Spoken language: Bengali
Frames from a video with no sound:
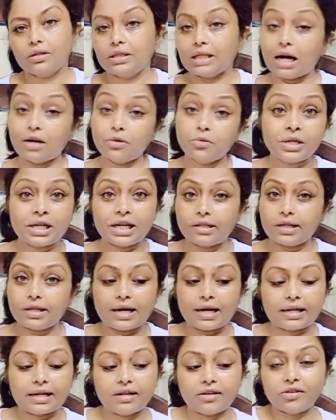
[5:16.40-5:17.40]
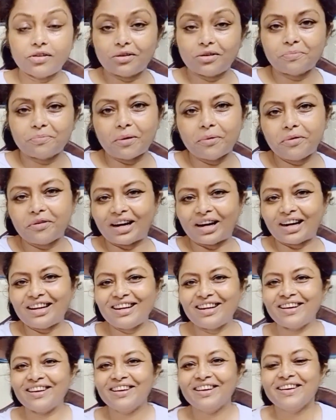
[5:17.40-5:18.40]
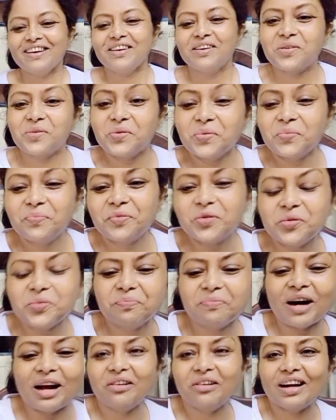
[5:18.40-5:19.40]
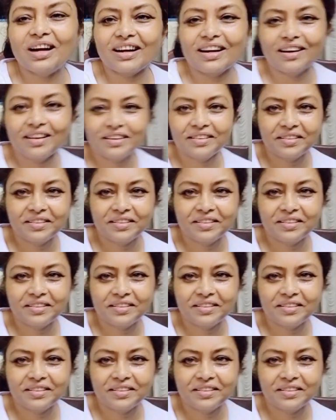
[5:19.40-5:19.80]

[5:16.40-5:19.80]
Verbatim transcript: দারুন খেতে লাগে গো এরকম ভাবে বানালে খুব খুব ভালো লাগে